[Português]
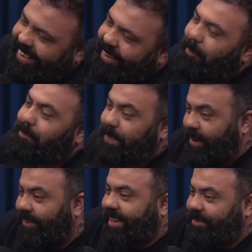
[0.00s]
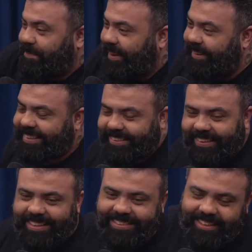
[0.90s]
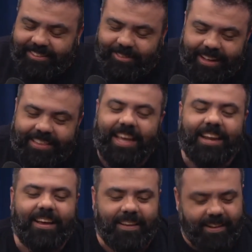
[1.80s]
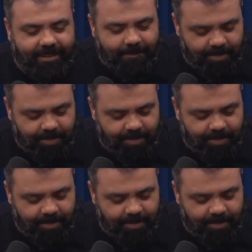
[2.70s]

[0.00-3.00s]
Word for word: cagar. O que falou que, uma, que, tinha uma técnica que ele